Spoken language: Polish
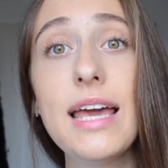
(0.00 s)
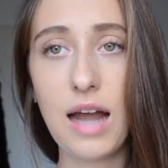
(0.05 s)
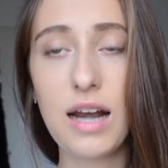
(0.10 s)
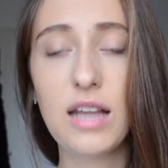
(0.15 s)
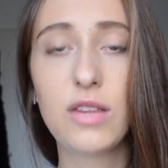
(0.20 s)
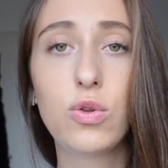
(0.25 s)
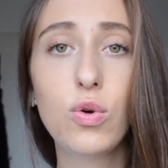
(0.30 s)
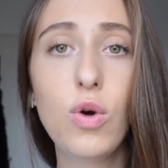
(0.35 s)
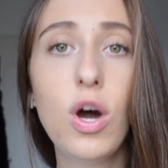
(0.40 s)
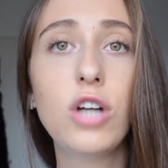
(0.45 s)

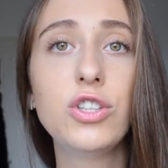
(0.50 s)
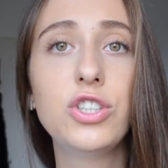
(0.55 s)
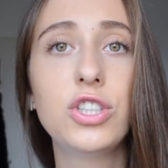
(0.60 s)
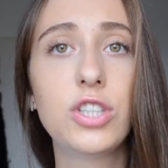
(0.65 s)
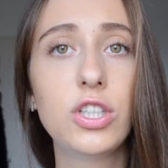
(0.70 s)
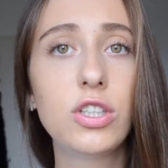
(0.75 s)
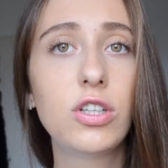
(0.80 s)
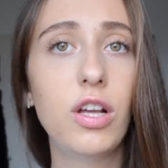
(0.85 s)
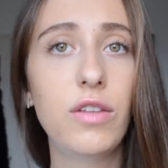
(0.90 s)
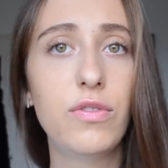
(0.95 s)
ale tu chodzi
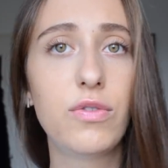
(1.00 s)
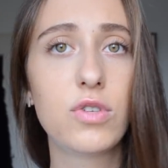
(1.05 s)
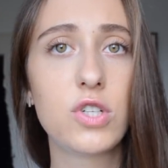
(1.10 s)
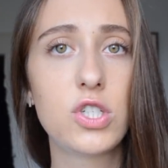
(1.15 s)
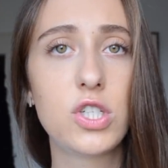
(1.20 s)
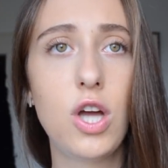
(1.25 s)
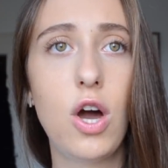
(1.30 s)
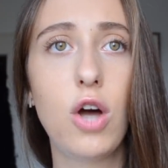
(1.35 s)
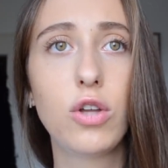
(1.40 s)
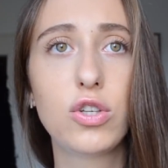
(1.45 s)
tylko i
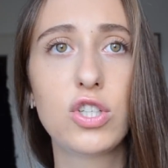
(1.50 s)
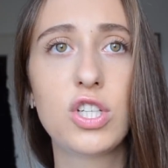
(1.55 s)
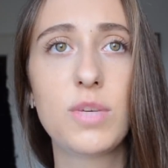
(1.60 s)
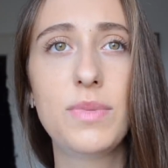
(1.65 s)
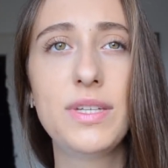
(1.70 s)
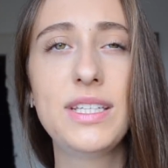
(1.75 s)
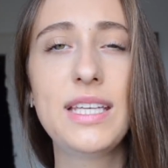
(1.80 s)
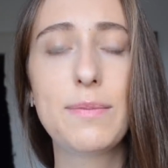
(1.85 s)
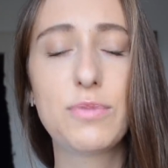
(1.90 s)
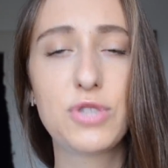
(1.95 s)
wyłącznie o to,
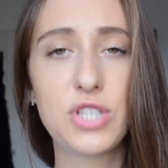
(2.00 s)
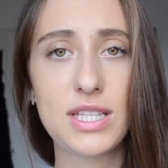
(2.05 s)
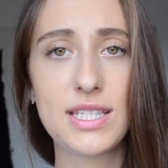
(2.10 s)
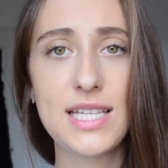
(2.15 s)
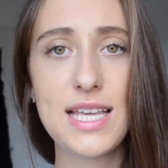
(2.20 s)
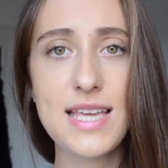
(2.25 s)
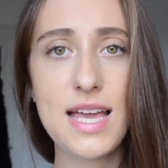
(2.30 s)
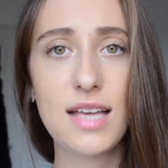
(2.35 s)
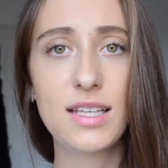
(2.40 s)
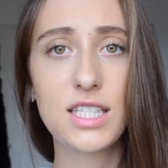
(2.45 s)
żeby nie
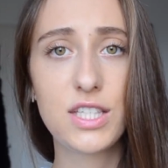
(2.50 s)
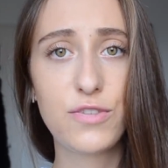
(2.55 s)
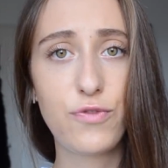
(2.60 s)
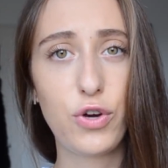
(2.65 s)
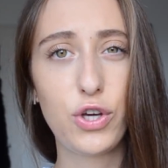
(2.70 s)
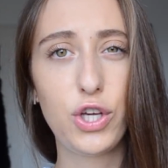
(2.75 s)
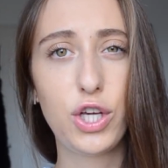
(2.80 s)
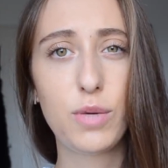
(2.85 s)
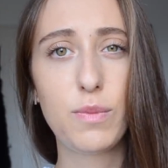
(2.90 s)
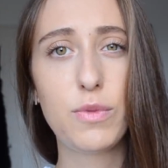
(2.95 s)
przeceniać
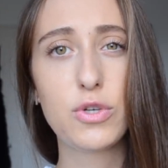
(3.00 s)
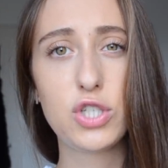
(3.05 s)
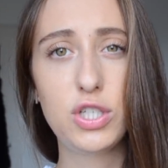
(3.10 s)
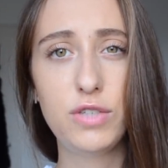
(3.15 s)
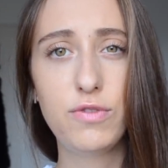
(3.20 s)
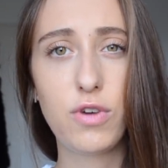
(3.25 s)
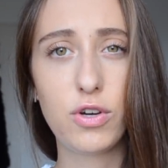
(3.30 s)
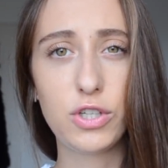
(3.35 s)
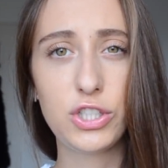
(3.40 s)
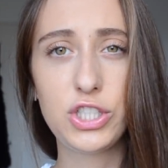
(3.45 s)
swoich
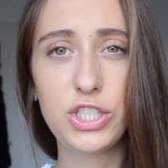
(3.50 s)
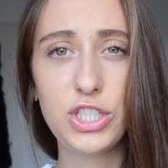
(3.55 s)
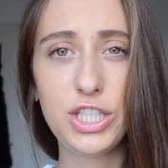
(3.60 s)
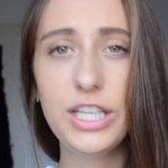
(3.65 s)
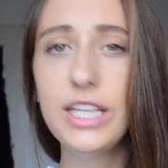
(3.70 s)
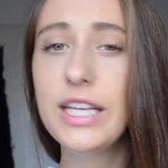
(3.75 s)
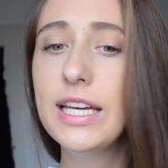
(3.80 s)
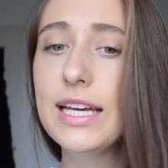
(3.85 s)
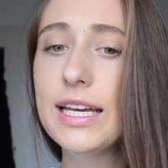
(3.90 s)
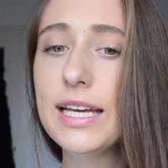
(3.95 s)

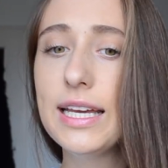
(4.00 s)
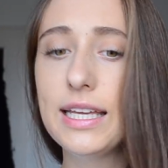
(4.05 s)
możliwości